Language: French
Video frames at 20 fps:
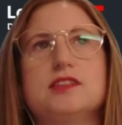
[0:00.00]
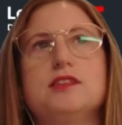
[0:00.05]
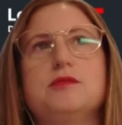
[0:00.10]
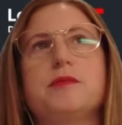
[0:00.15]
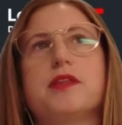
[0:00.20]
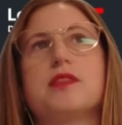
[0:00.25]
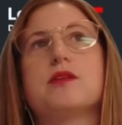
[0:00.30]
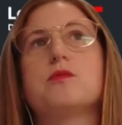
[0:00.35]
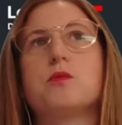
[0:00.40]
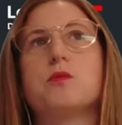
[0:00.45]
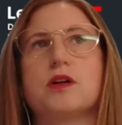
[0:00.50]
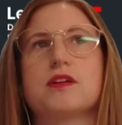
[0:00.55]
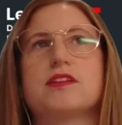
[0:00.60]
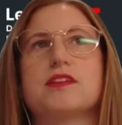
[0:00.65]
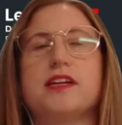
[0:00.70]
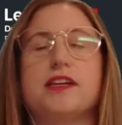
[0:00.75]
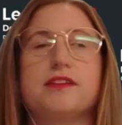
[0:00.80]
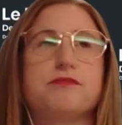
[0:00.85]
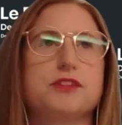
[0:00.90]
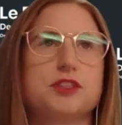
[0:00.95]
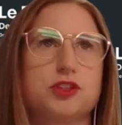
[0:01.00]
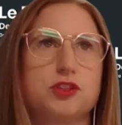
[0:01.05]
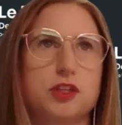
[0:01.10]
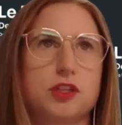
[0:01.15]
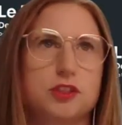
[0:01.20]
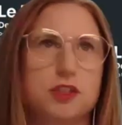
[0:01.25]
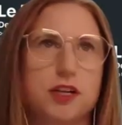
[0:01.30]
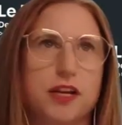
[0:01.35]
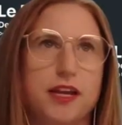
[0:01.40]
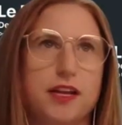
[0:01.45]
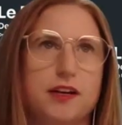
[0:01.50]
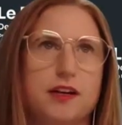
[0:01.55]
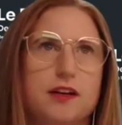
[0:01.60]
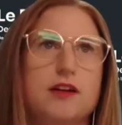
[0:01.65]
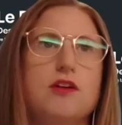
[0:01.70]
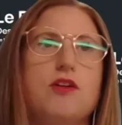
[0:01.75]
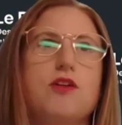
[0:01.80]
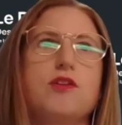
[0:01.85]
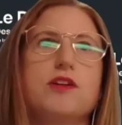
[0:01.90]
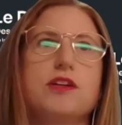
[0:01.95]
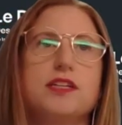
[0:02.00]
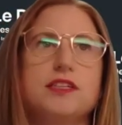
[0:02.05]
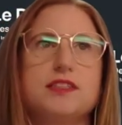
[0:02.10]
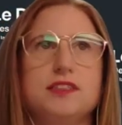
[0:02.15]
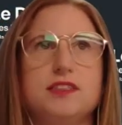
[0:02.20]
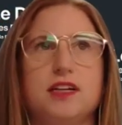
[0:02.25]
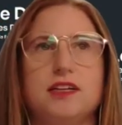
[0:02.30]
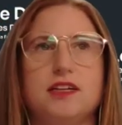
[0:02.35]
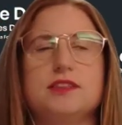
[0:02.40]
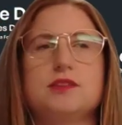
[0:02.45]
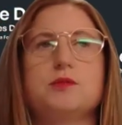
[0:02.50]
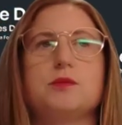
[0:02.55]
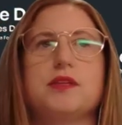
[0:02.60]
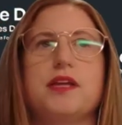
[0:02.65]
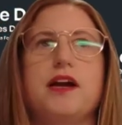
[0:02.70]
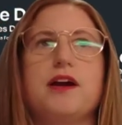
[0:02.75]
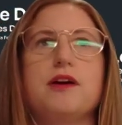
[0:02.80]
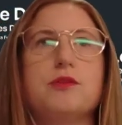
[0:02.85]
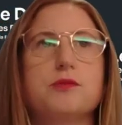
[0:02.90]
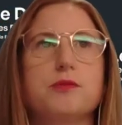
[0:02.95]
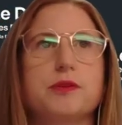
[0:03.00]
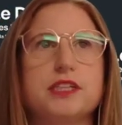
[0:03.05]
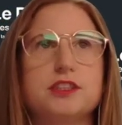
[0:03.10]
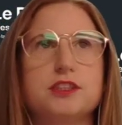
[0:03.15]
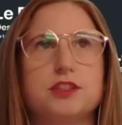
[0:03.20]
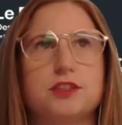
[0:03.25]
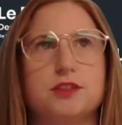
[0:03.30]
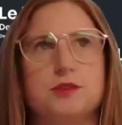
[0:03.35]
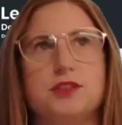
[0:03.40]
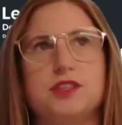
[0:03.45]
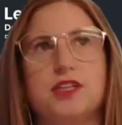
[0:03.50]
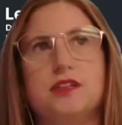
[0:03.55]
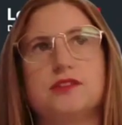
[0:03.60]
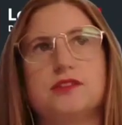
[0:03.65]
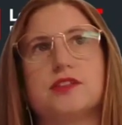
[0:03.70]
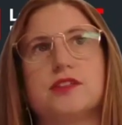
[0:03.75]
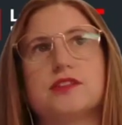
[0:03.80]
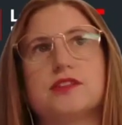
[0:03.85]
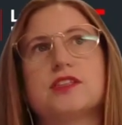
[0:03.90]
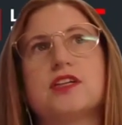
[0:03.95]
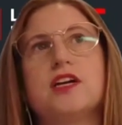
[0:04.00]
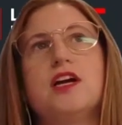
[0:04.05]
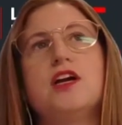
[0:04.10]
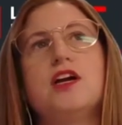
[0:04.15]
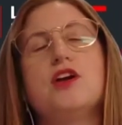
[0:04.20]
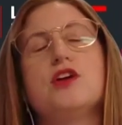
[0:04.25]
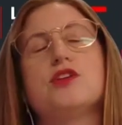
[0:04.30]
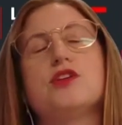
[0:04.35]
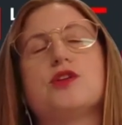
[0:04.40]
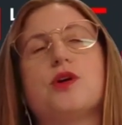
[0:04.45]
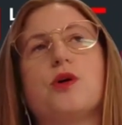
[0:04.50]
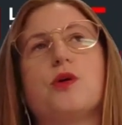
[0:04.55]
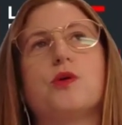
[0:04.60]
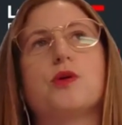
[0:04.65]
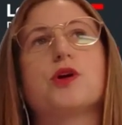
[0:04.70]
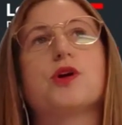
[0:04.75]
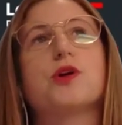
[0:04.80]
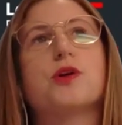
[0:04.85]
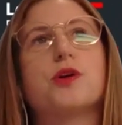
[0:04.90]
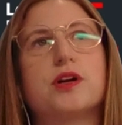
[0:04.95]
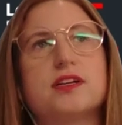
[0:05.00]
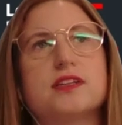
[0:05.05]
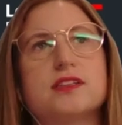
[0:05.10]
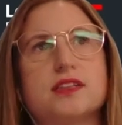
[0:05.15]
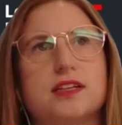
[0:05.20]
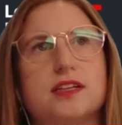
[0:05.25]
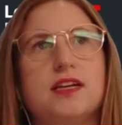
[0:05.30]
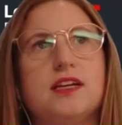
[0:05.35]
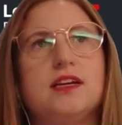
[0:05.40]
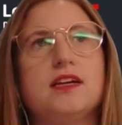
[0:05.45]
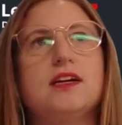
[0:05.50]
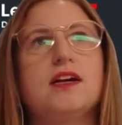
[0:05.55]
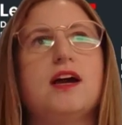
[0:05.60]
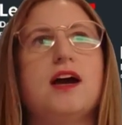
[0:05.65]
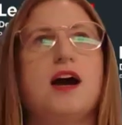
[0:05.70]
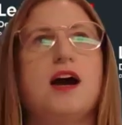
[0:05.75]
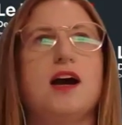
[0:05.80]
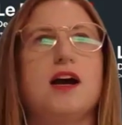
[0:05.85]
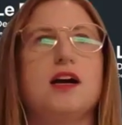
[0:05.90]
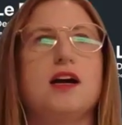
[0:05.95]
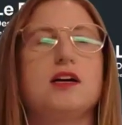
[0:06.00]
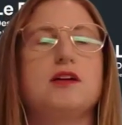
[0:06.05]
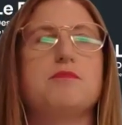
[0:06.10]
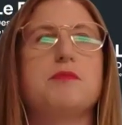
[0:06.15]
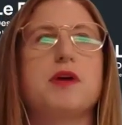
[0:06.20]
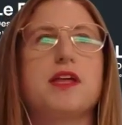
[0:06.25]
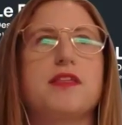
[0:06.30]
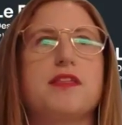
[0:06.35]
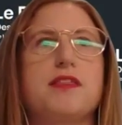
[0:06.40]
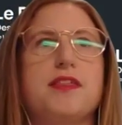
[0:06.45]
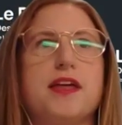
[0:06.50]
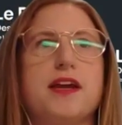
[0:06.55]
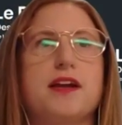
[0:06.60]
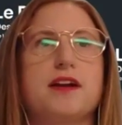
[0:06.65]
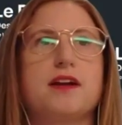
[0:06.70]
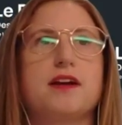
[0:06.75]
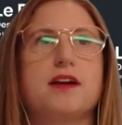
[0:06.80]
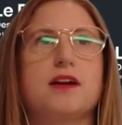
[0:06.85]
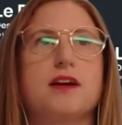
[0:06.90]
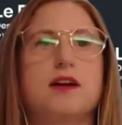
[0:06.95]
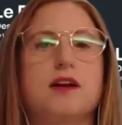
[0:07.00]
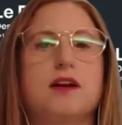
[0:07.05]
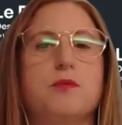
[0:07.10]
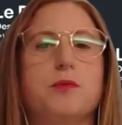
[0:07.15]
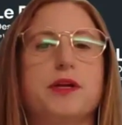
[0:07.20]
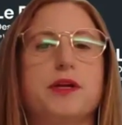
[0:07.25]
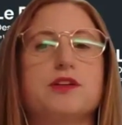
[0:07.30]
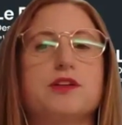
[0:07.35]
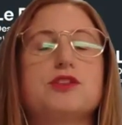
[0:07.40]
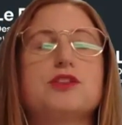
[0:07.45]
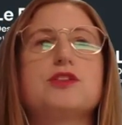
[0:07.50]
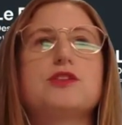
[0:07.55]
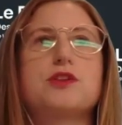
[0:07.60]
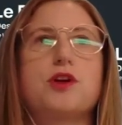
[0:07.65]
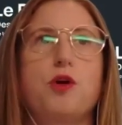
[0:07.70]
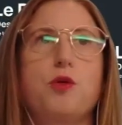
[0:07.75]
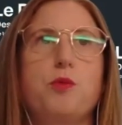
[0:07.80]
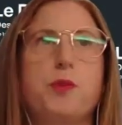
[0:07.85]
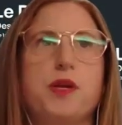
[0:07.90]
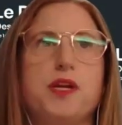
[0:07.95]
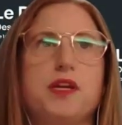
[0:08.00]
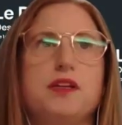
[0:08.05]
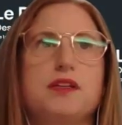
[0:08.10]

au sein des refuges. À vrai dire, comme on l'a dit, on va se baser sur HIFES, donc ce système qui est déjà utilisé dans les refuges au Canada à l'heure actuelle.